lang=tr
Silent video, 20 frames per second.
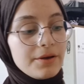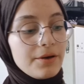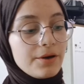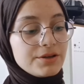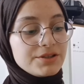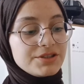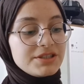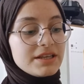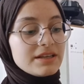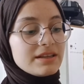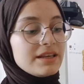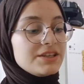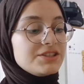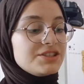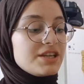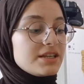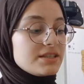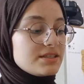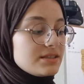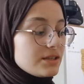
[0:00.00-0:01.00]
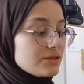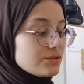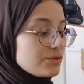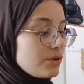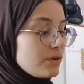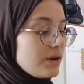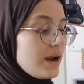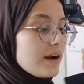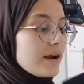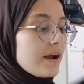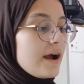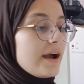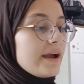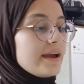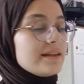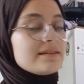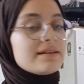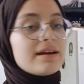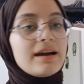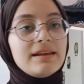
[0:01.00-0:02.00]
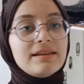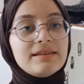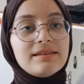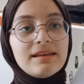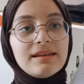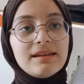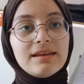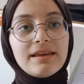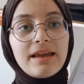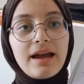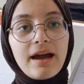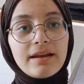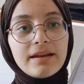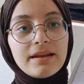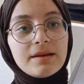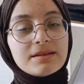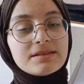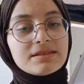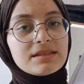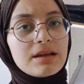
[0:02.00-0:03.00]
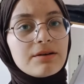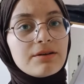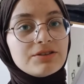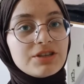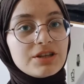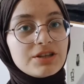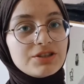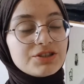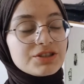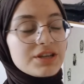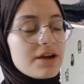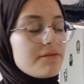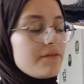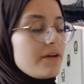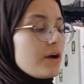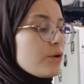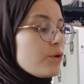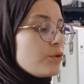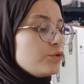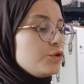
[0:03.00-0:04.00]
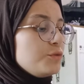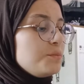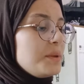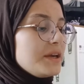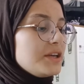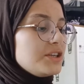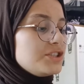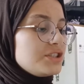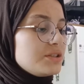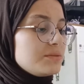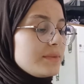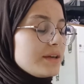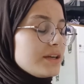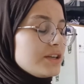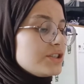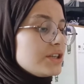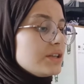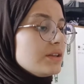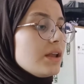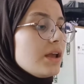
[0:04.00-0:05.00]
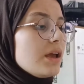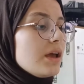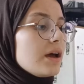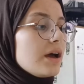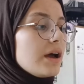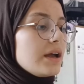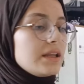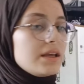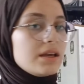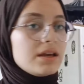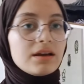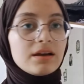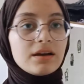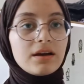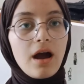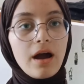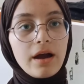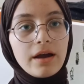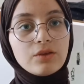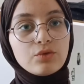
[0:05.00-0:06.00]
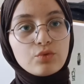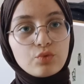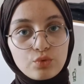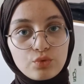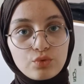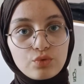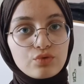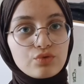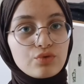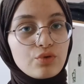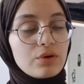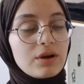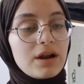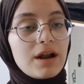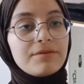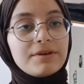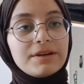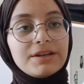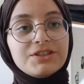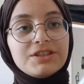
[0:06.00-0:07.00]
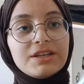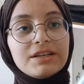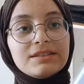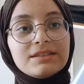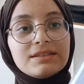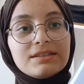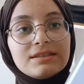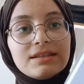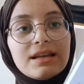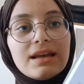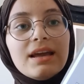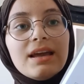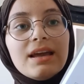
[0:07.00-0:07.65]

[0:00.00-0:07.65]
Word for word: Öncelikle içerisindeki sorular gayet kaliteli yani sınava çalışkan veya konuyu pekiştirmek için Hani gayet uygun sorular var içerisinde.